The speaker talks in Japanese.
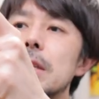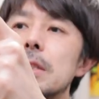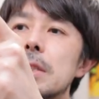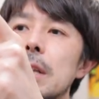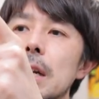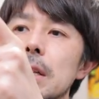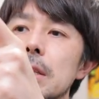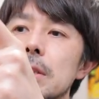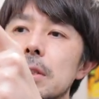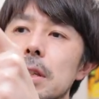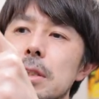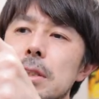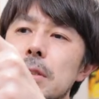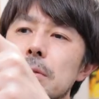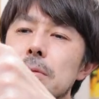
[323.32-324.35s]
下につ
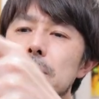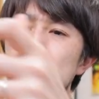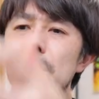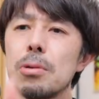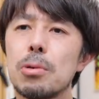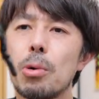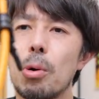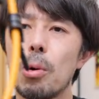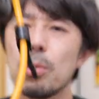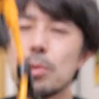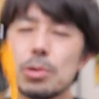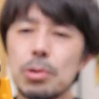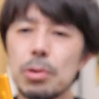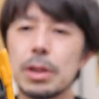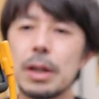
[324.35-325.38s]
けちゃうとこう置
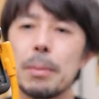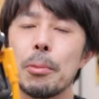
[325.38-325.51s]
く時